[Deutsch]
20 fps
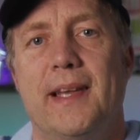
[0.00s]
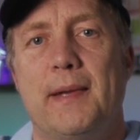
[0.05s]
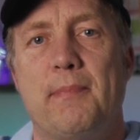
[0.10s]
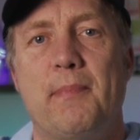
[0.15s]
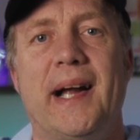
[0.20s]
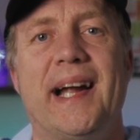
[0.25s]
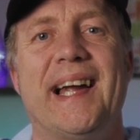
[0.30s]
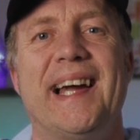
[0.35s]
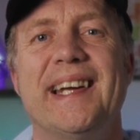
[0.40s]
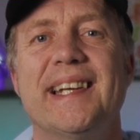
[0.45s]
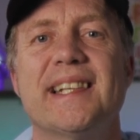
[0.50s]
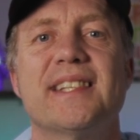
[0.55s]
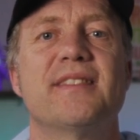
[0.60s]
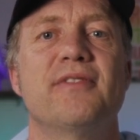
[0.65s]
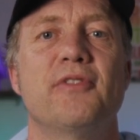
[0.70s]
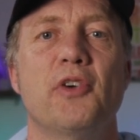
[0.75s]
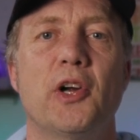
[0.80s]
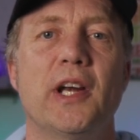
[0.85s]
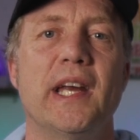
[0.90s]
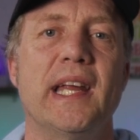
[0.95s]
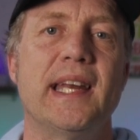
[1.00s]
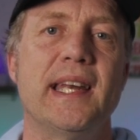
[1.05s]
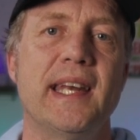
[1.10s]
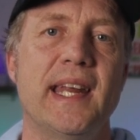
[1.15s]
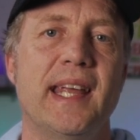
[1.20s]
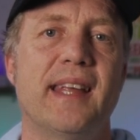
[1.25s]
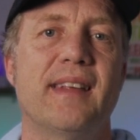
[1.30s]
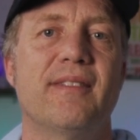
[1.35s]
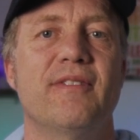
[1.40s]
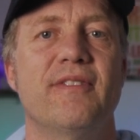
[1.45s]
man kann es wirklich
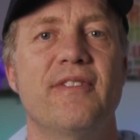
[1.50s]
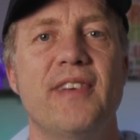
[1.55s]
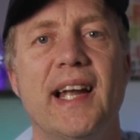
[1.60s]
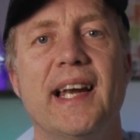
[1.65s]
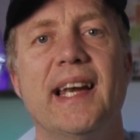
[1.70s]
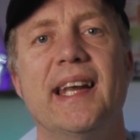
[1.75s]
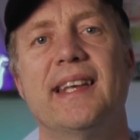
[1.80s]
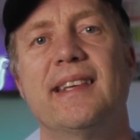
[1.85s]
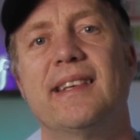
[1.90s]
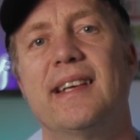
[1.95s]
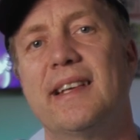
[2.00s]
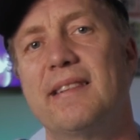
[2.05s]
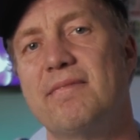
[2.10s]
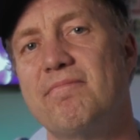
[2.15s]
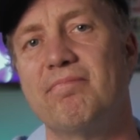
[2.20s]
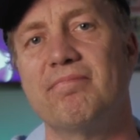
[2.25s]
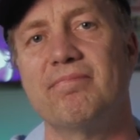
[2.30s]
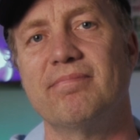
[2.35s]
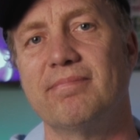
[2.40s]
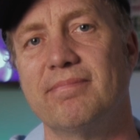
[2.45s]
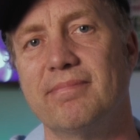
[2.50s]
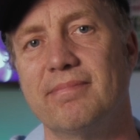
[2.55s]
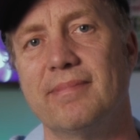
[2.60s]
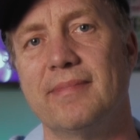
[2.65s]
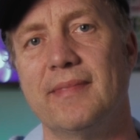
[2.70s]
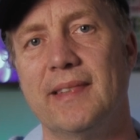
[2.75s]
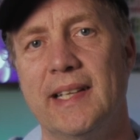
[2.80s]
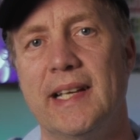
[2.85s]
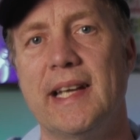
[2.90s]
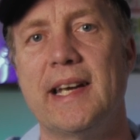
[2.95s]
nicht wirklich
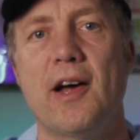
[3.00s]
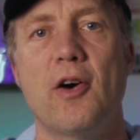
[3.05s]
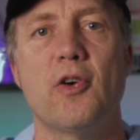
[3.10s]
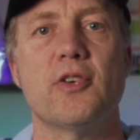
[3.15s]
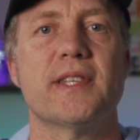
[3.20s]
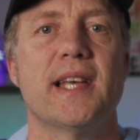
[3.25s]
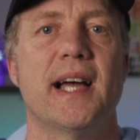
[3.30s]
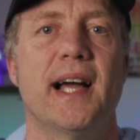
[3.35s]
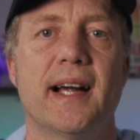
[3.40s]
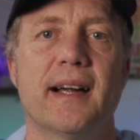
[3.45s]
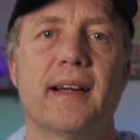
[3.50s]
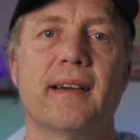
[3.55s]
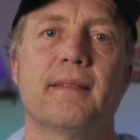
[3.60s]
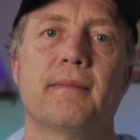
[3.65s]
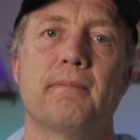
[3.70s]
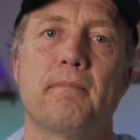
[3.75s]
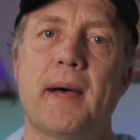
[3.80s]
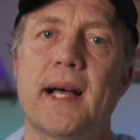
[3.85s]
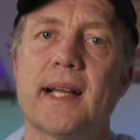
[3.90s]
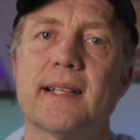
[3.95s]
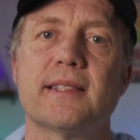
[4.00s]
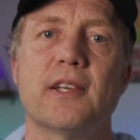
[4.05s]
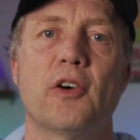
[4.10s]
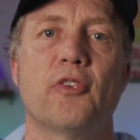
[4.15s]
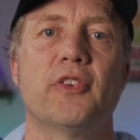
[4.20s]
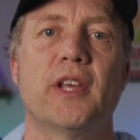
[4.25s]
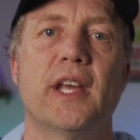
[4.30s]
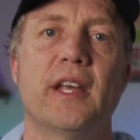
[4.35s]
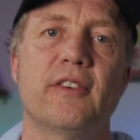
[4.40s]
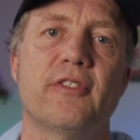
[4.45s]
genau sagen, macht es
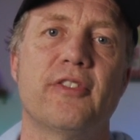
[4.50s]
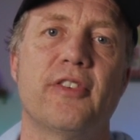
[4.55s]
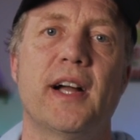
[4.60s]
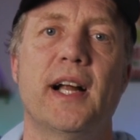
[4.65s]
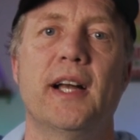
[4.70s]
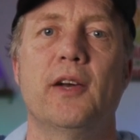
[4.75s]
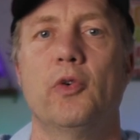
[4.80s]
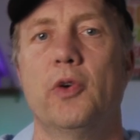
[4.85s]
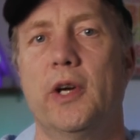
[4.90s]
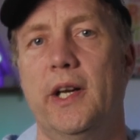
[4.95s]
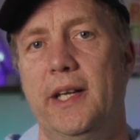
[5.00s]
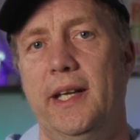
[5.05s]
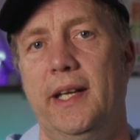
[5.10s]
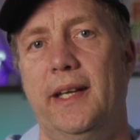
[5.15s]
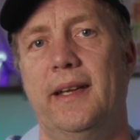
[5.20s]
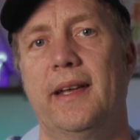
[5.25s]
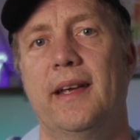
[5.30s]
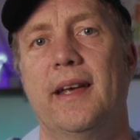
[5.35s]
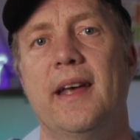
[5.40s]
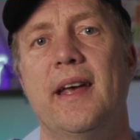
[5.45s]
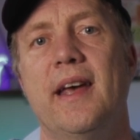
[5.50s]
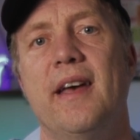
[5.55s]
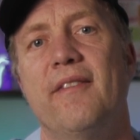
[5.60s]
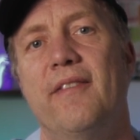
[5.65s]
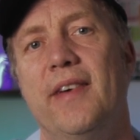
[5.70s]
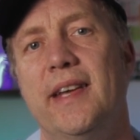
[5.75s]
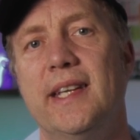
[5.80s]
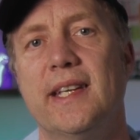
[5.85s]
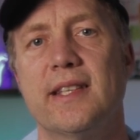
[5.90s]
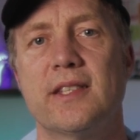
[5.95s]
auf jeden Fall oder nicht.
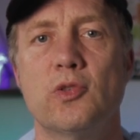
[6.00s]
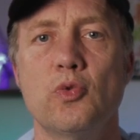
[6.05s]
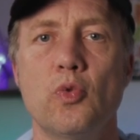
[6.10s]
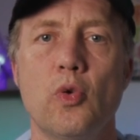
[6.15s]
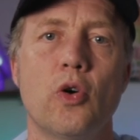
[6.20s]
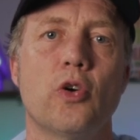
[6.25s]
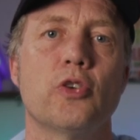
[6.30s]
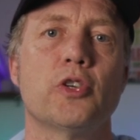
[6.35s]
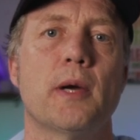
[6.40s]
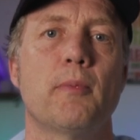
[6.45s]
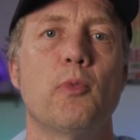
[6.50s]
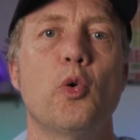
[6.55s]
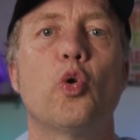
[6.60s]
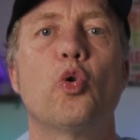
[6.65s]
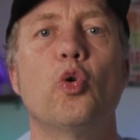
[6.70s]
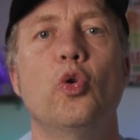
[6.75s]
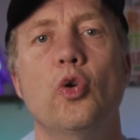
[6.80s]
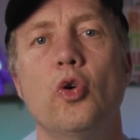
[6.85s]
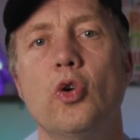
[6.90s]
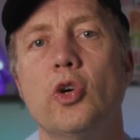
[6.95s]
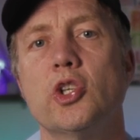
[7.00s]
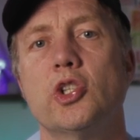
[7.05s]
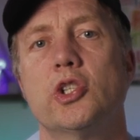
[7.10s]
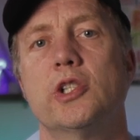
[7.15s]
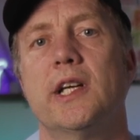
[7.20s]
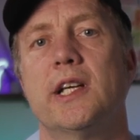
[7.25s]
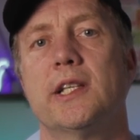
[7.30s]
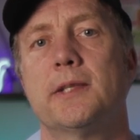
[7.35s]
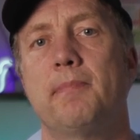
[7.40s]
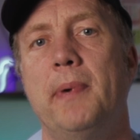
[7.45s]
Wenn ihr es nur unter dem
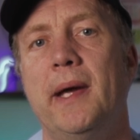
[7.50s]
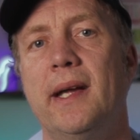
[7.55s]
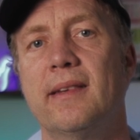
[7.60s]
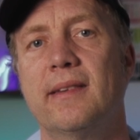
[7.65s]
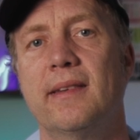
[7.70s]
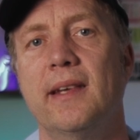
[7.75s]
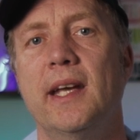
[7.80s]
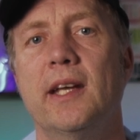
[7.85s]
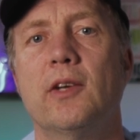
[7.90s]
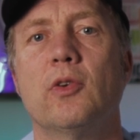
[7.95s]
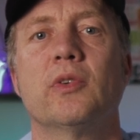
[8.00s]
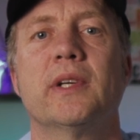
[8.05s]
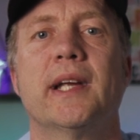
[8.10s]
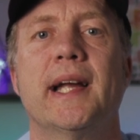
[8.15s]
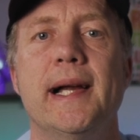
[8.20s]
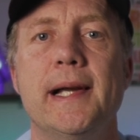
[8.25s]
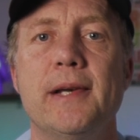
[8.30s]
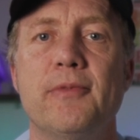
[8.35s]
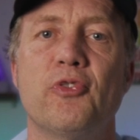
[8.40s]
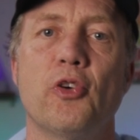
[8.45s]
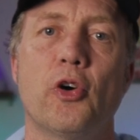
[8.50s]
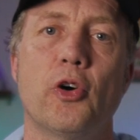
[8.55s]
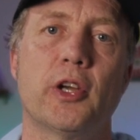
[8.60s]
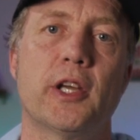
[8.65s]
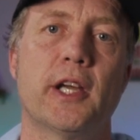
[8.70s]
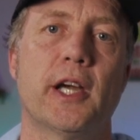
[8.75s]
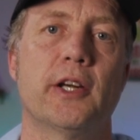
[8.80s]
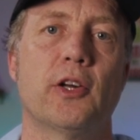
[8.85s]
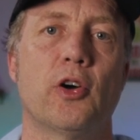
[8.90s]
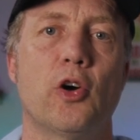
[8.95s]
ökologischen Aspekt seht und Geld für euch
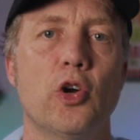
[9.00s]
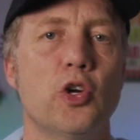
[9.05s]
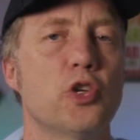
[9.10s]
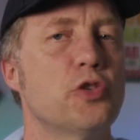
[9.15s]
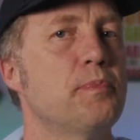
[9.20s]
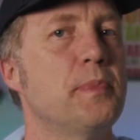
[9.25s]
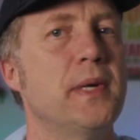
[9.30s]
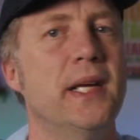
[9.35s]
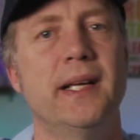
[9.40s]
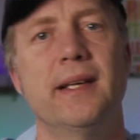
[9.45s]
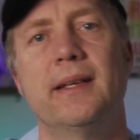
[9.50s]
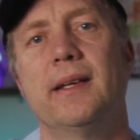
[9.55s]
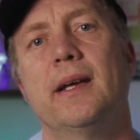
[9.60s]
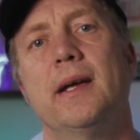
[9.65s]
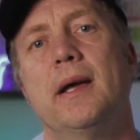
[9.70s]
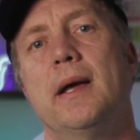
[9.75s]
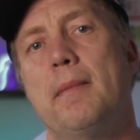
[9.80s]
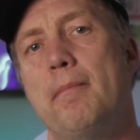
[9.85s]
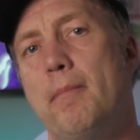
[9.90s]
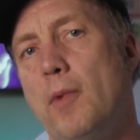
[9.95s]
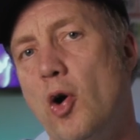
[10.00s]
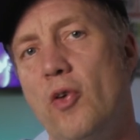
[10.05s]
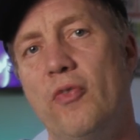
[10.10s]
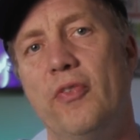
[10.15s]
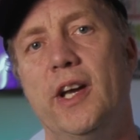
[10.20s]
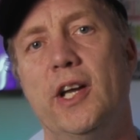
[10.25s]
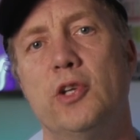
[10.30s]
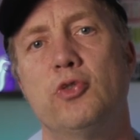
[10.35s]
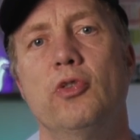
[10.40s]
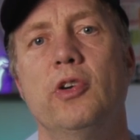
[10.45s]
keine Rolle spielt, brauchen
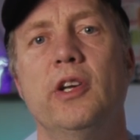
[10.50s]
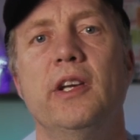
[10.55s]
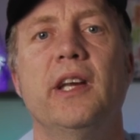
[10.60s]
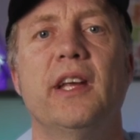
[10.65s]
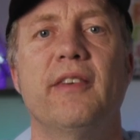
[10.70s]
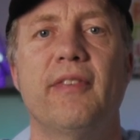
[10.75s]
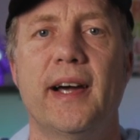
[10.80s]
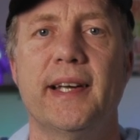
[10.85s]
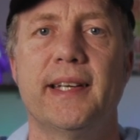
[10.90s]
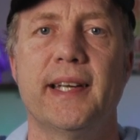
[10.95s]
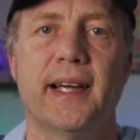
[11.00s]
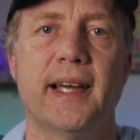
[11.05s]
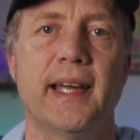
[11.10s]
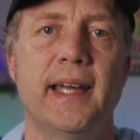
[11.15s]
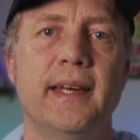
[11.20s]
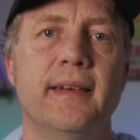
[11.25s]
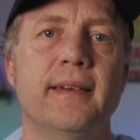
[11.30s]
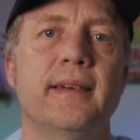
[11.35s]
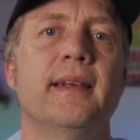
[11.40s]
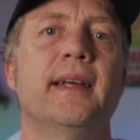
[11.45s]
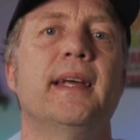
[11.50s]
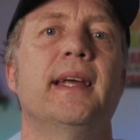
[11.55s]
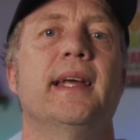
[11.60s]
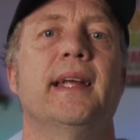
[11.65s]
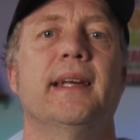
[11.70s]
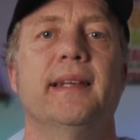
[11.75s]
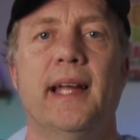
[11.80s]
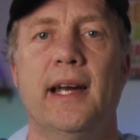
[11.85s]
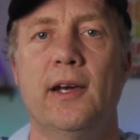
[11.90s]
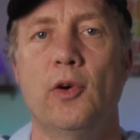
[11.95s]
wir natürlich nicht weiter reden,
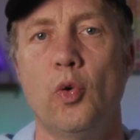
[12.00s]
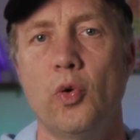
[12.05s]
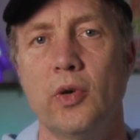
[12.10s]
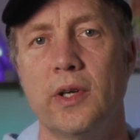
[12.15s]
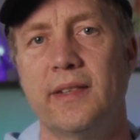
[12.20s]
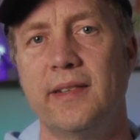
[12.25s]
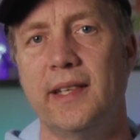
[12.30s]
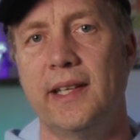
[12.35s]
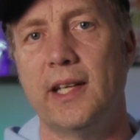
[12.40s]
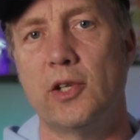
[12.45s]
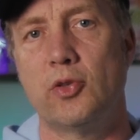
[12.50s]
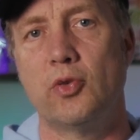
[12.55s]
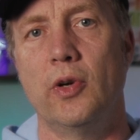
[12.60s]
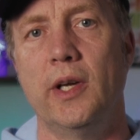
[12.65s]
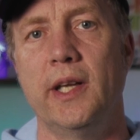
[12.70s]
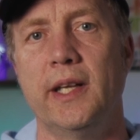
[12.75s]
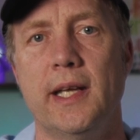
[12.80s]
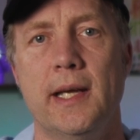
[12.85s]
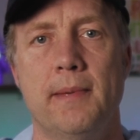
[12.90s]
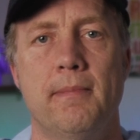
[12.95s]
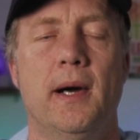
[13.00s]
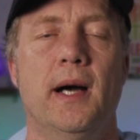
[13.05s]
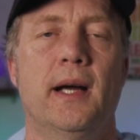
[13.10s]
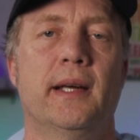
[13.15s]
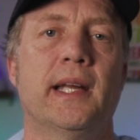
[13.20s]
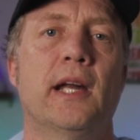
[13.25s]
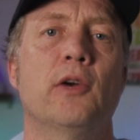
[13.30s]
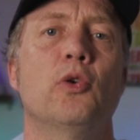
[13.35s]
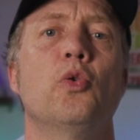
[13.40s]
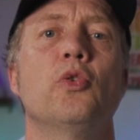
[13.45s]
dann lohnt es sich natürlich immer.
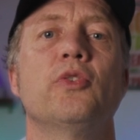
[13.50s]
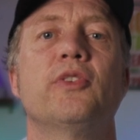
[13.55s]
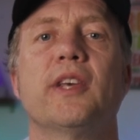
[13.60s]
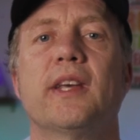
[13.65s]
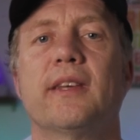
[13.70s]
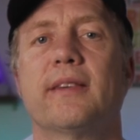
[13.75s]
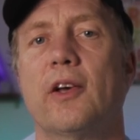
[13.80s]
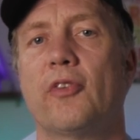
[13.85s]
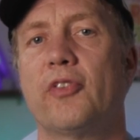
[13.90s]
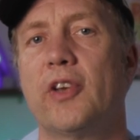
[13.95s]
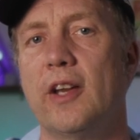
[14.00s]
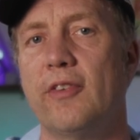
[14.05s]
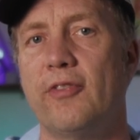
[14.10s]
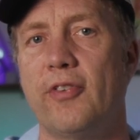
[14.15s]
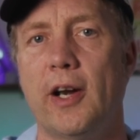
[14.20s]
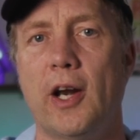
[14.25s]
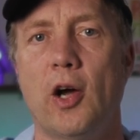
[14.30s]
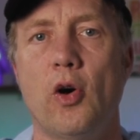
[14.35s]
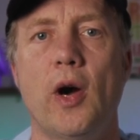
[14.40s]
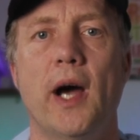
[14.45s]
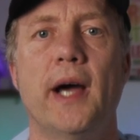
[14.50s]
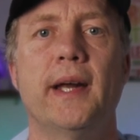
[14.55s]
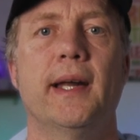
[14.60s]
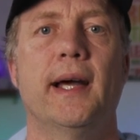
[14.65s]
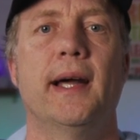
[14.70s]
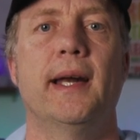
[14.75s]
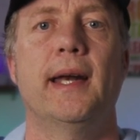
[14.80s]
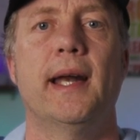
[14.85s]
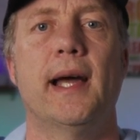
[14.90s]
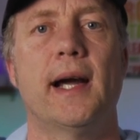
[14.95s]
Dann lohnt sich es auf jeden Fall auch eine
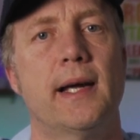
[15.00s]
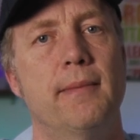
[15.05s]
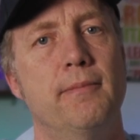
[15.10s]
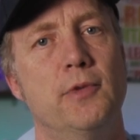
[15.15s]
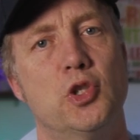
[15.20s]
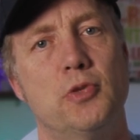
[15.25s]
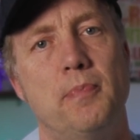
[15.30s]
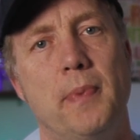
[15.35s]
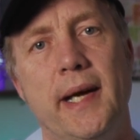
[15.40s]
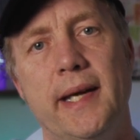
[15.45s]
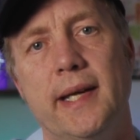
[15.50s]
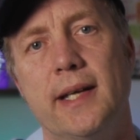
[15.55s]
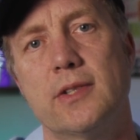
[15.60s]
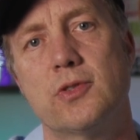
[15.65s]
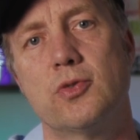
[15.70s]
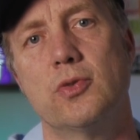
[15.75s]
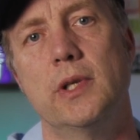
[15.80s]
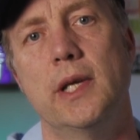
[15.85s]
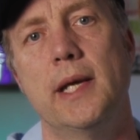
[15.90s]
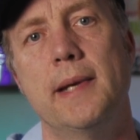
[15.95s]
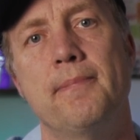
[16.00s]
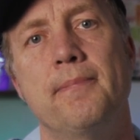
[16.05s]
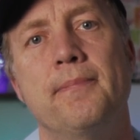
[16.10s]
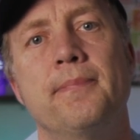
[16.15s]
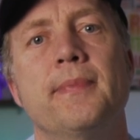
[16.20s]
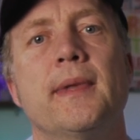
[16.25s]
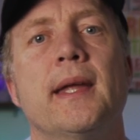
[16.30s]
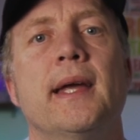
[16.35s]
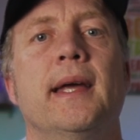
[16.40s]
Anlage mit Speicher zu nehmen.